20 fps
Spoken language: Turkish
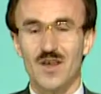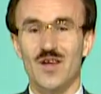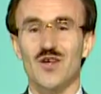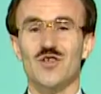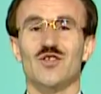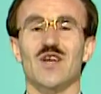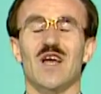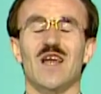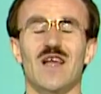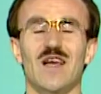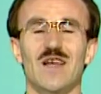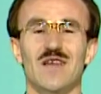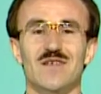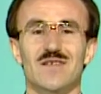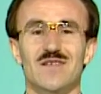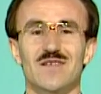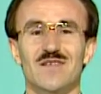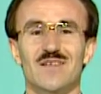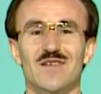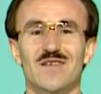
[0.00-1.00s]
İnşallah
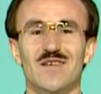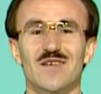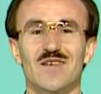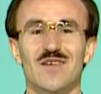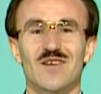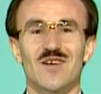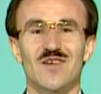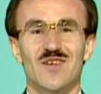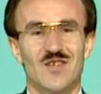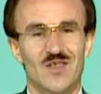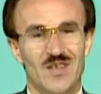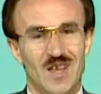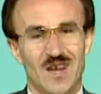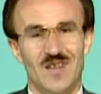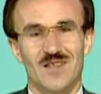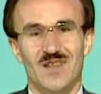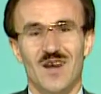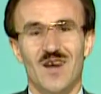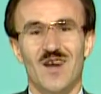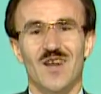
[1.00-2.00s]

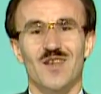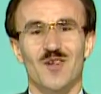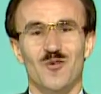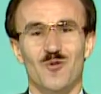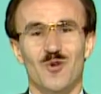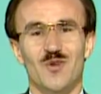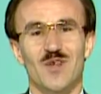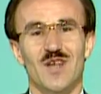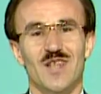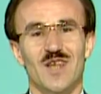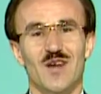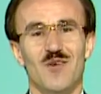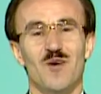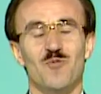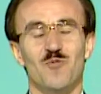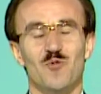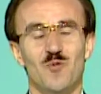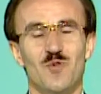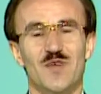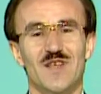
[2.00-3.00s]
yarın da aynı konuya
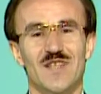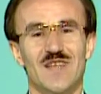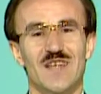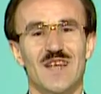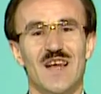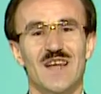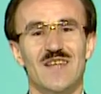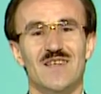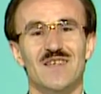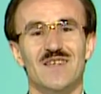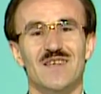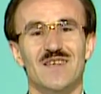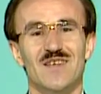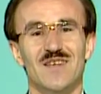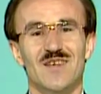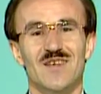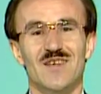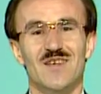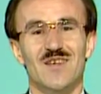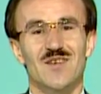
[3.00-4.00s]
devam ümidiyle.
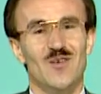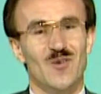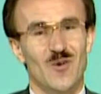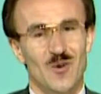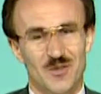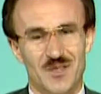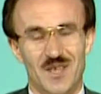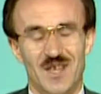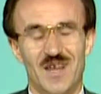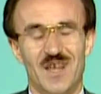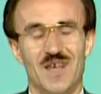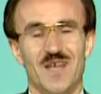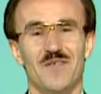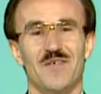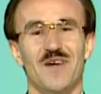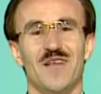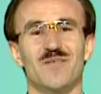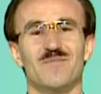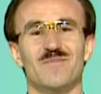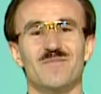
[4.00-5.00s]
Hoşçakalın
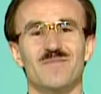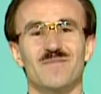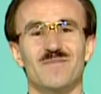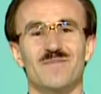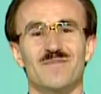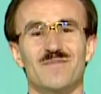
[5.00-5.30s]
efendim.